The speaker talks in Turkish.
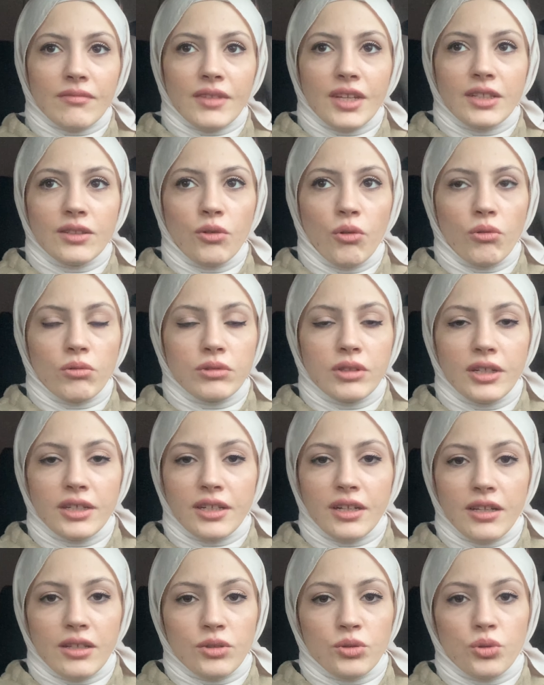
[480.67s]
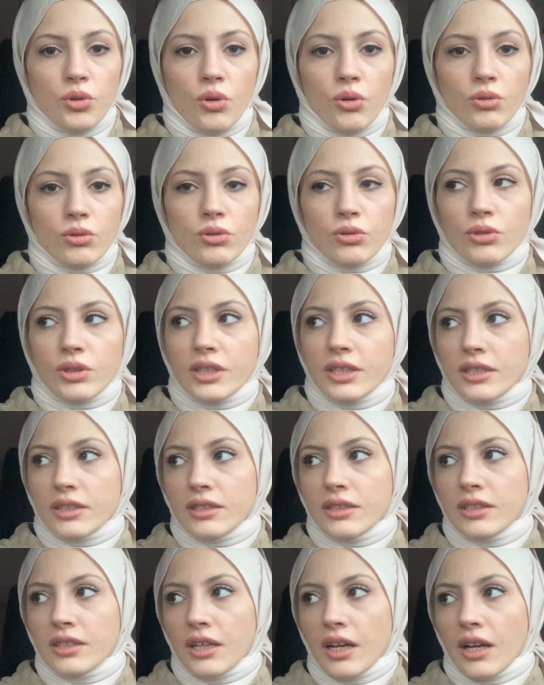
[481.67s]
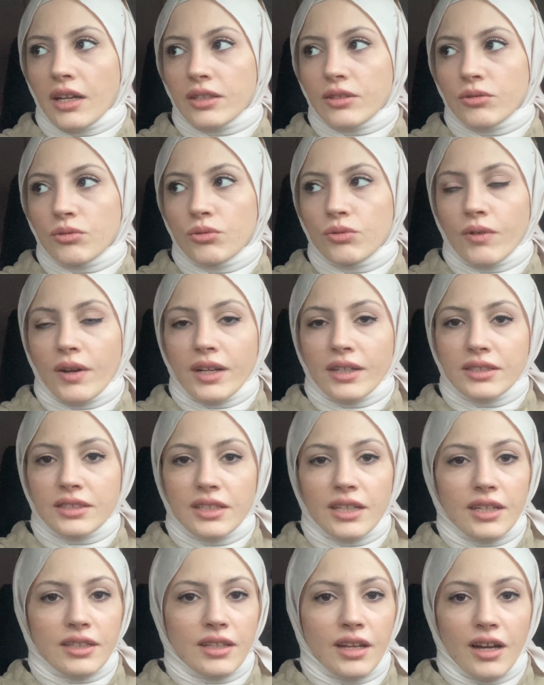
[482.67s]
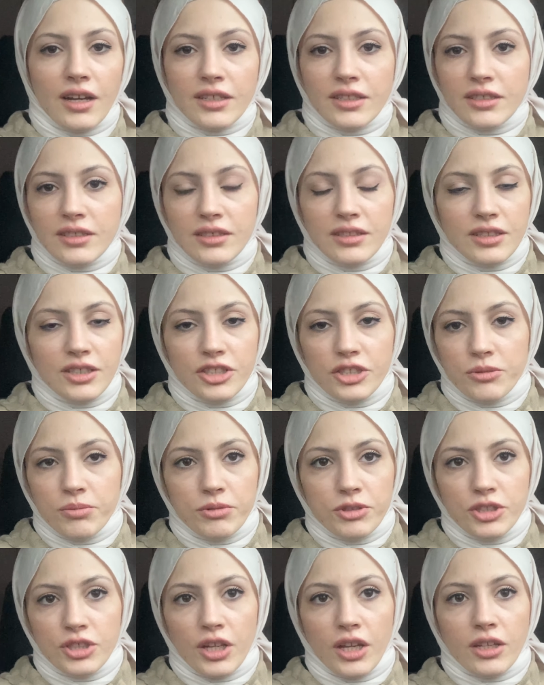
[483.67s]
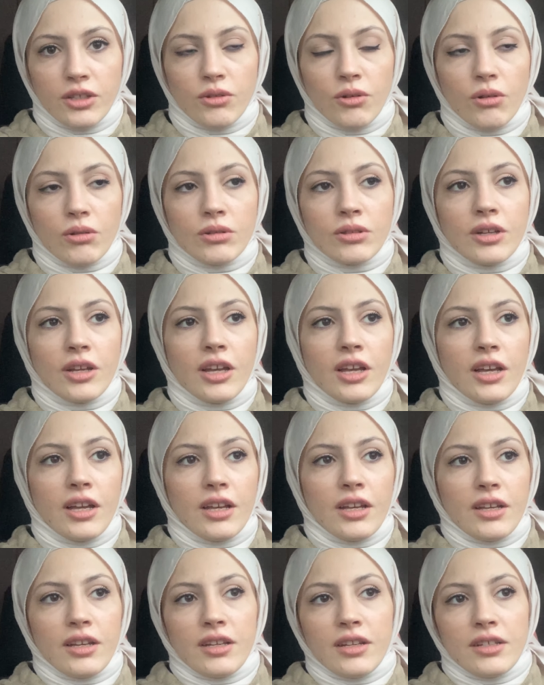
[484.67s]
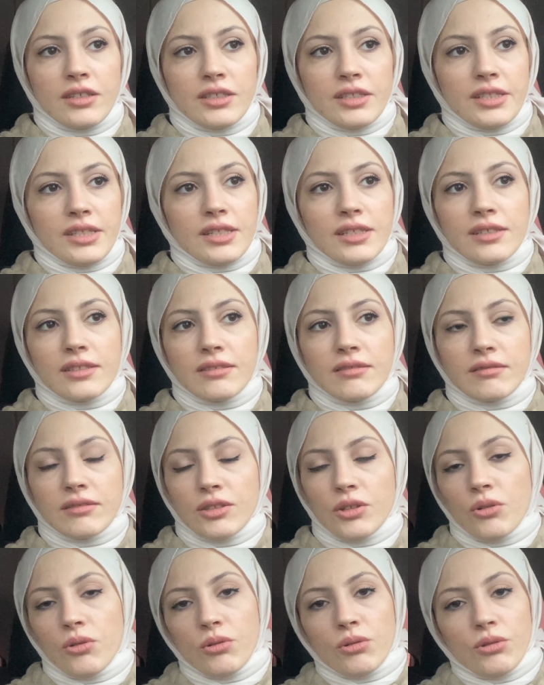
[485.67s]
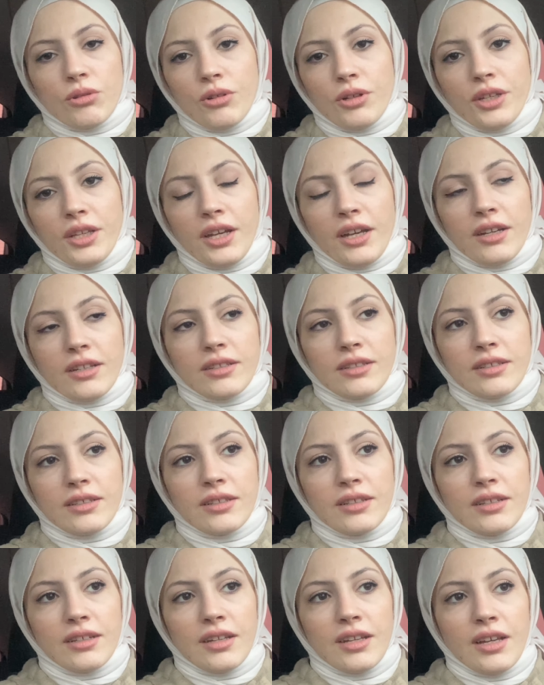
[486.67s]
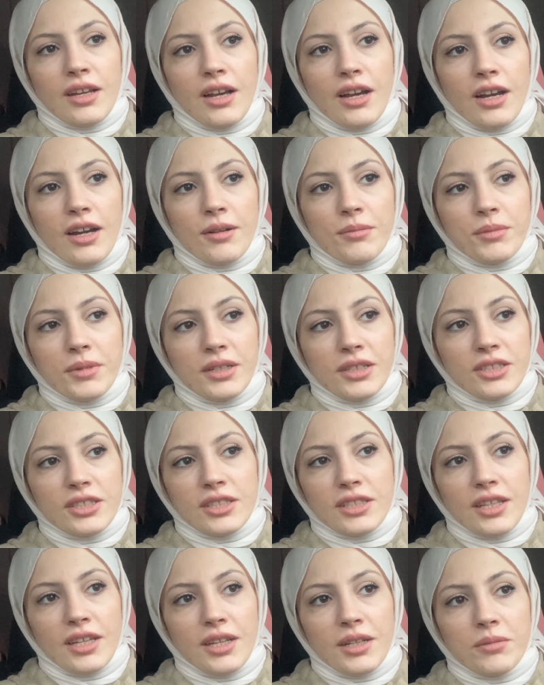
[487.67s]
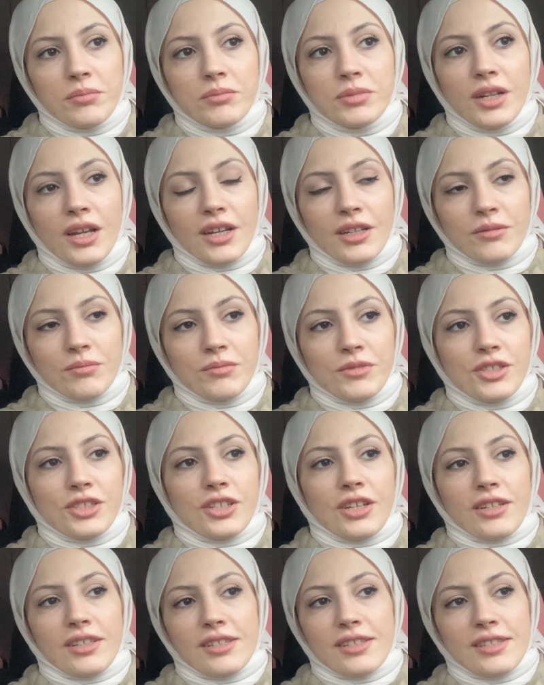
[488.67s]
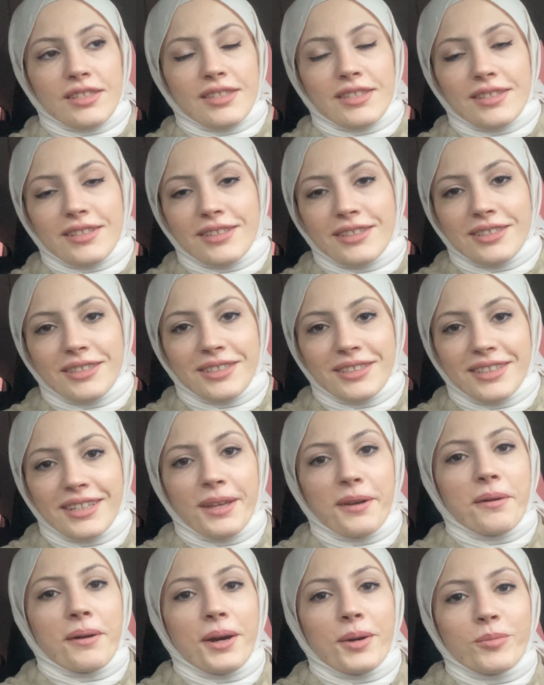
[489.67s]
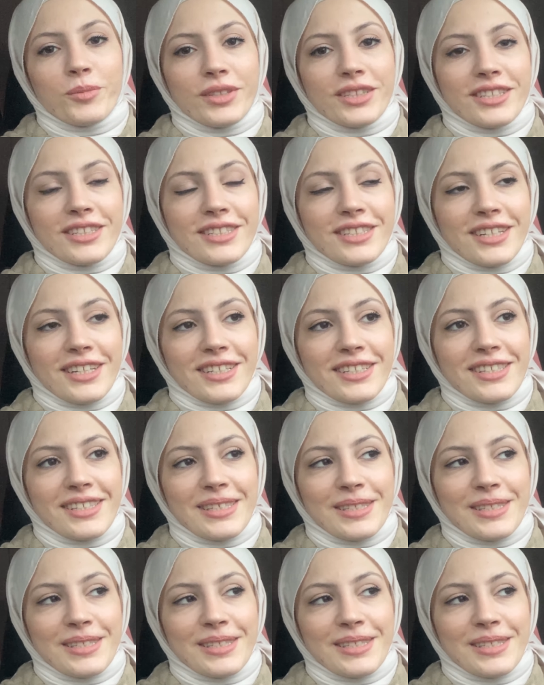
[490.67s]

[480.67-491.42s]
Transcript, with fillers: Ne oldu? Araya soğukluk girdi yani. Üniversiteye dair hiçbir şey yok. Sıkıntı oluyor yani. Ama işte bırakmayacağız. Devam edeceğiz.